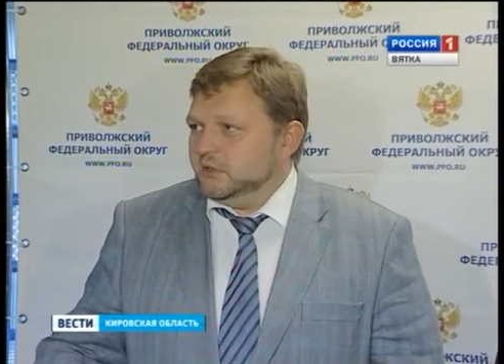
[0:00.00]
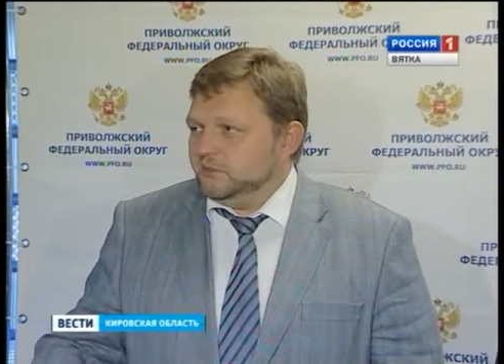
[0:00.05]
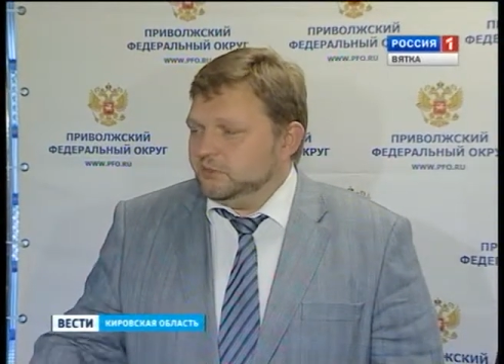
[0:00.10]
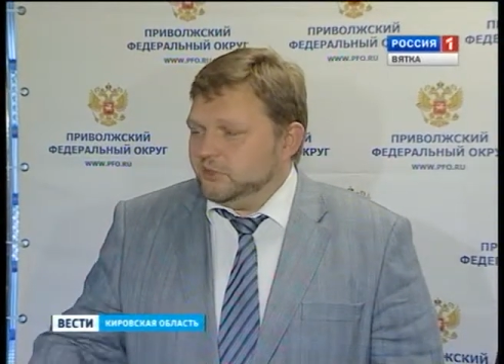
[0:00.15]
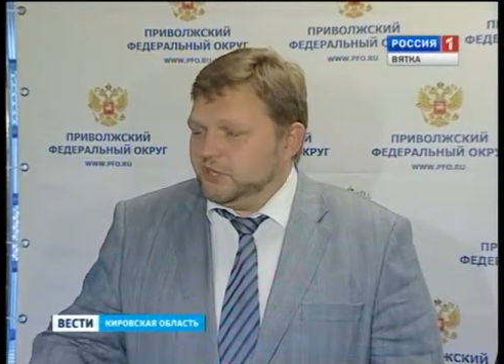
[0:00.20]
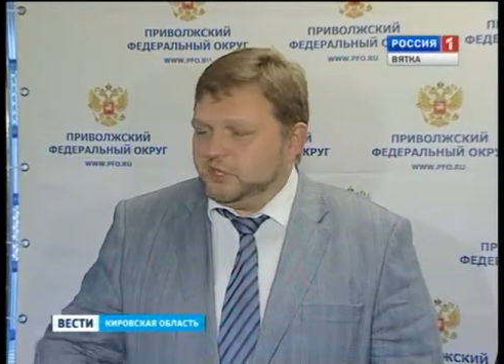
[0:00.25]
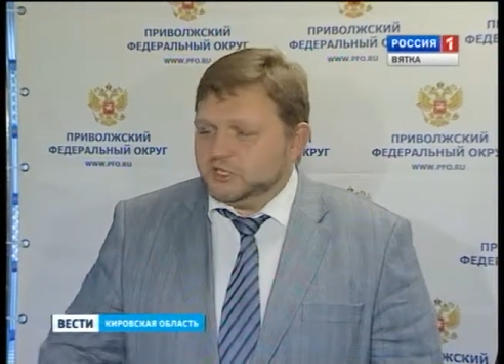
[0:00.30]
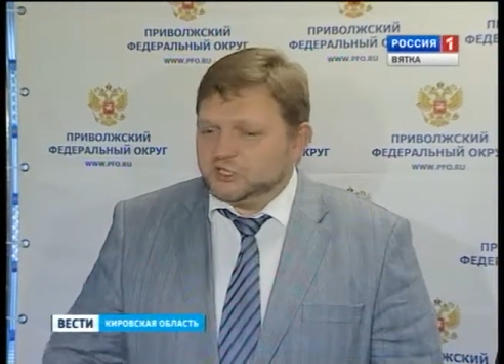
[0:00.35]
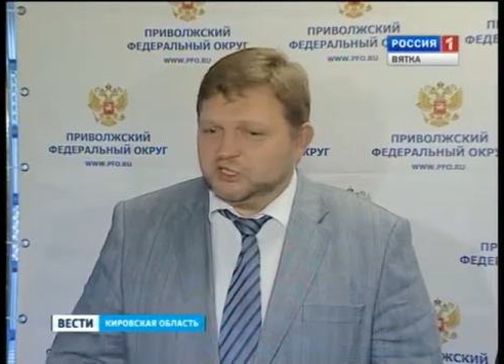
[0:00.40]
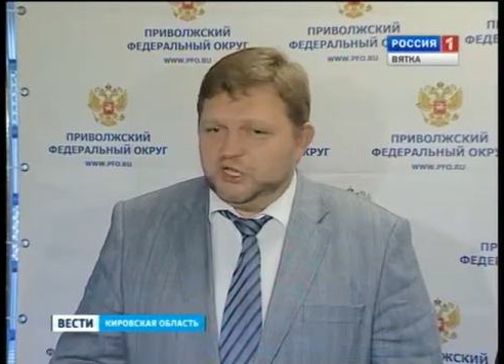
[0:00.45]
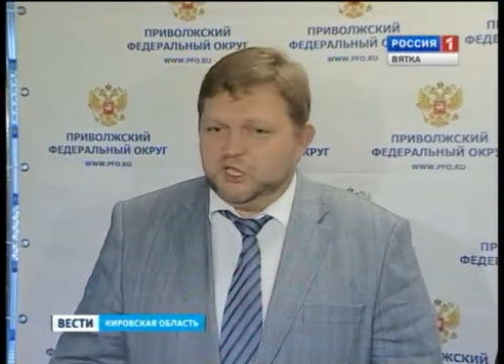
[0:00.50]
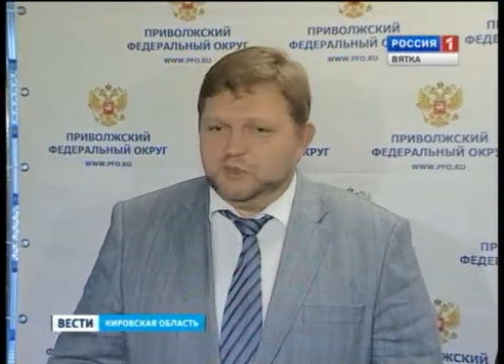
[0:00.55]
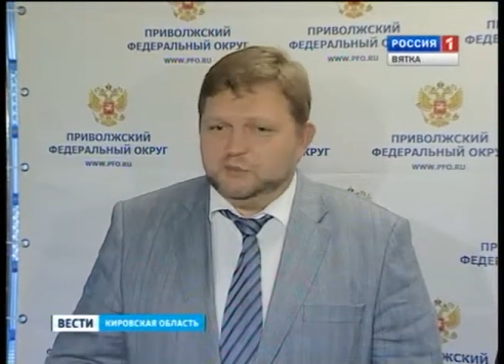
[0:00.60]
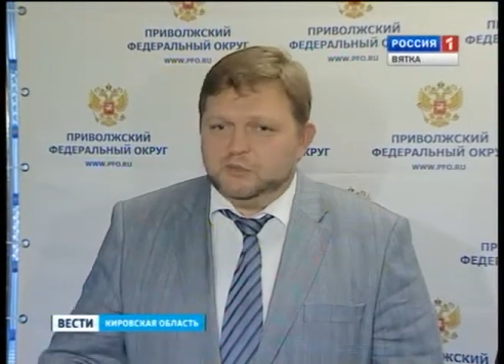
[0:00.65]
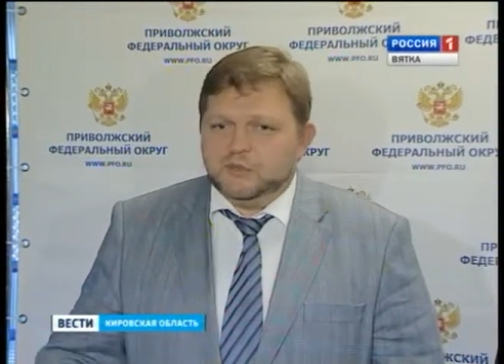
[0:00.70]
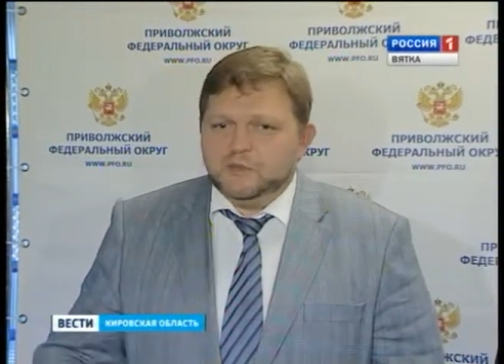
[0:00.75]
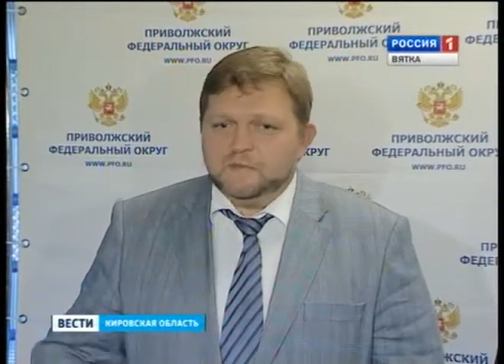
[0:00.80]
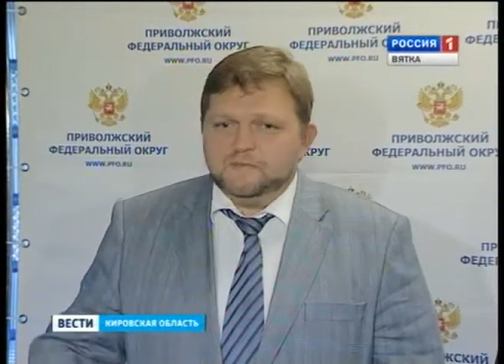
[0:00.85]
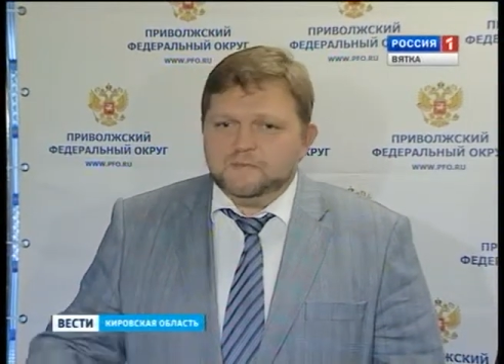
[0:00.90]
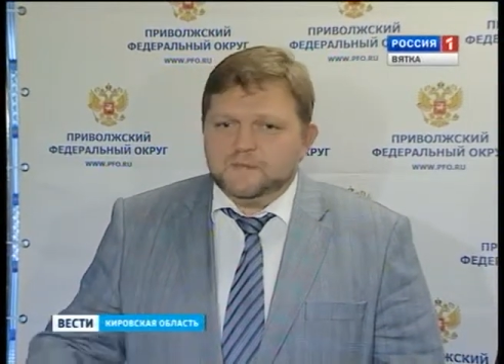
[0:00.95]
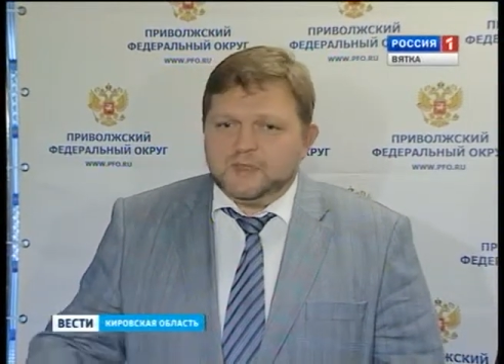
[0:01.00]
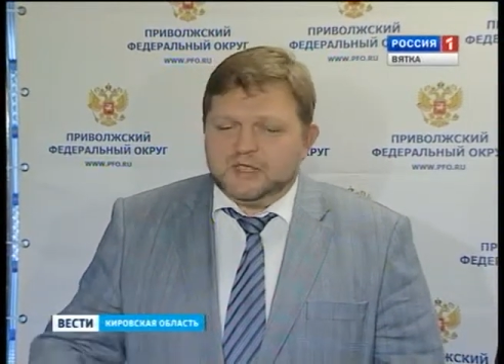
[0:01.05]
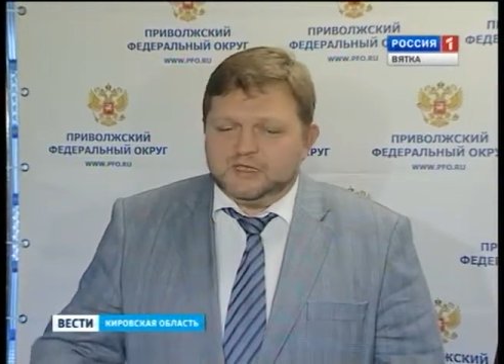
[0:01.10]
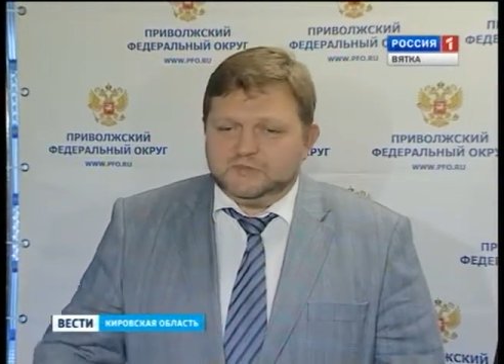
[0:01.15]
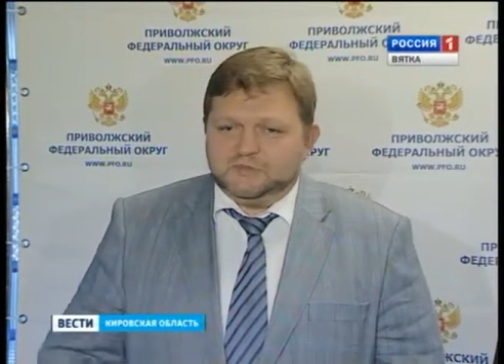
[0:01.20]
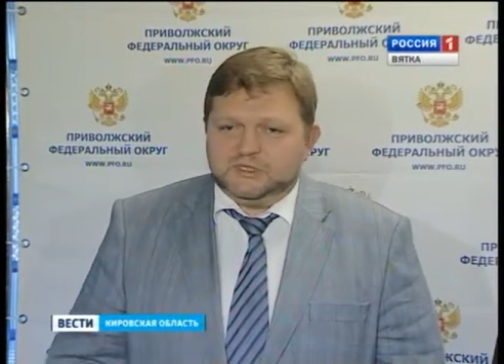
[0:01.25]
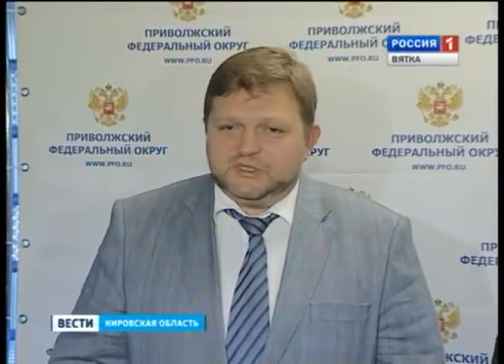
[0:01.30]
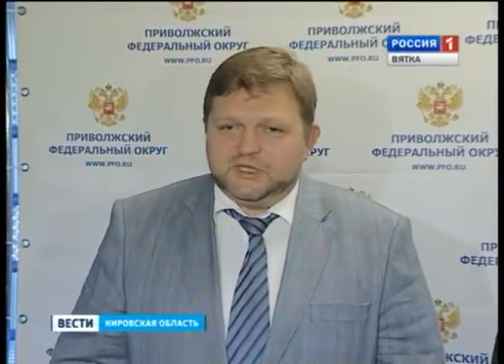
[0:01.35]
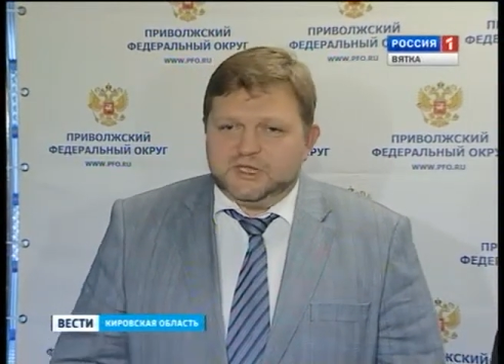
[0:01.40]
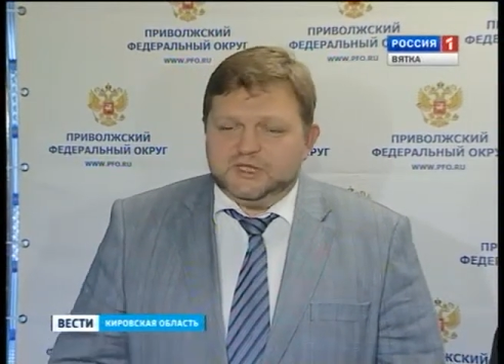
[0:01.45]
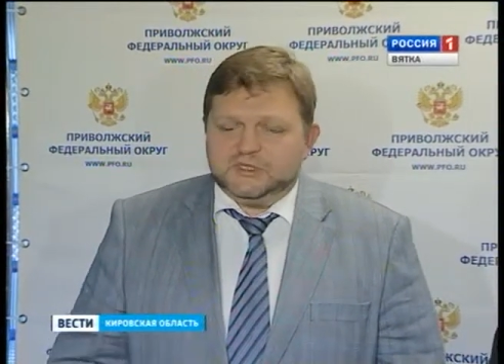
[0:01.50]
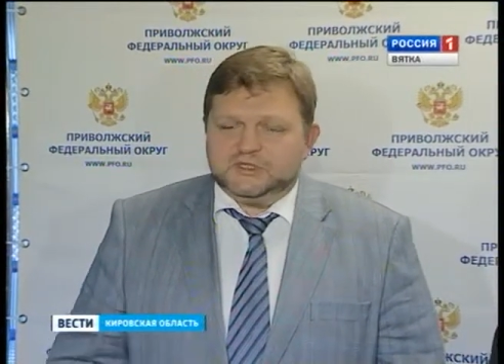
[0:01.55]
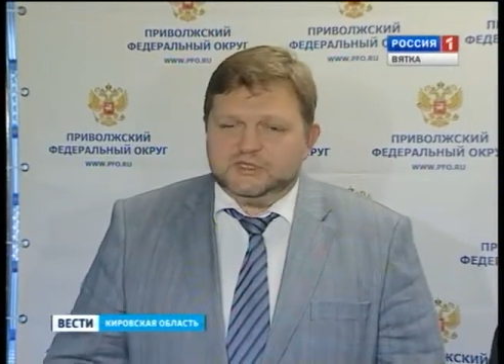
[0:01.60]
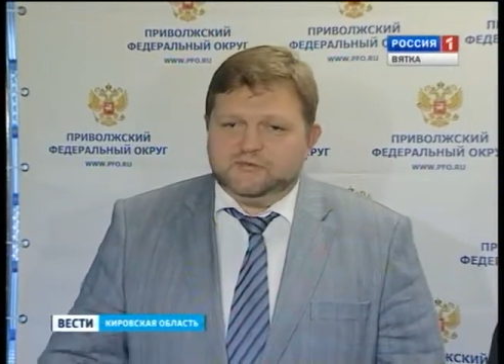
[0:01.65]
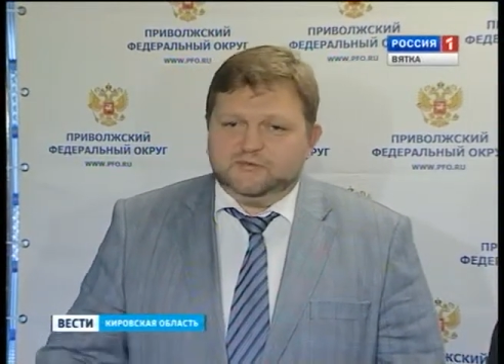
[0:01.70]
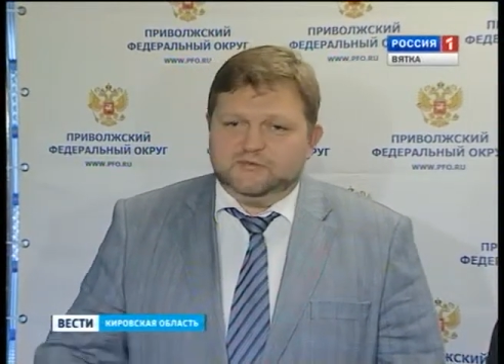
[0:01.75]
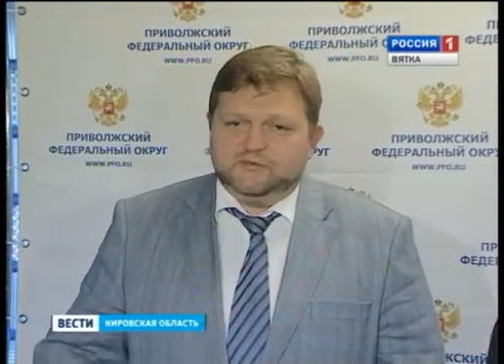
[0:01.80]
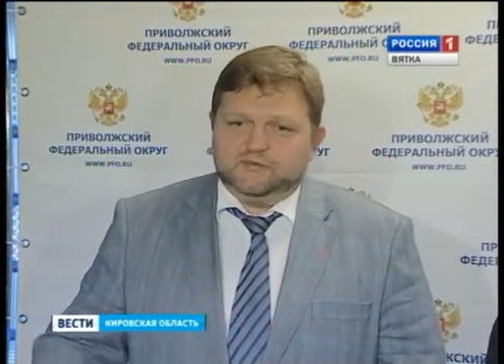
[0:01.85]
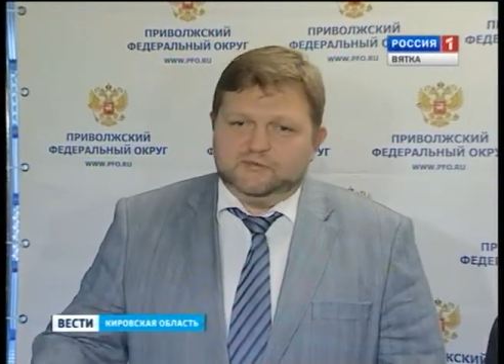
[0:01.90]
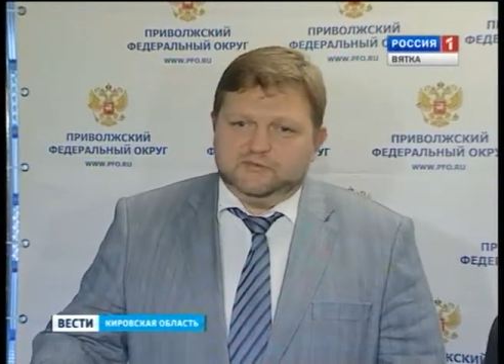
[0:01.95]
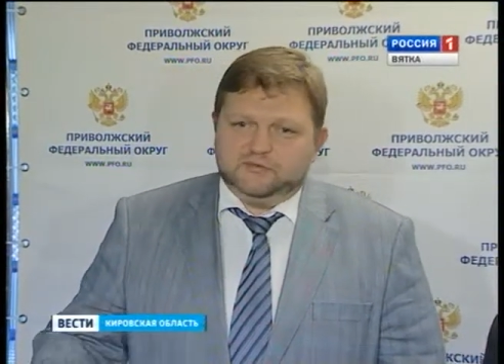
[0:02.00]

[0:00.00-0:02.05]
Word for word: там приглашаем специалистов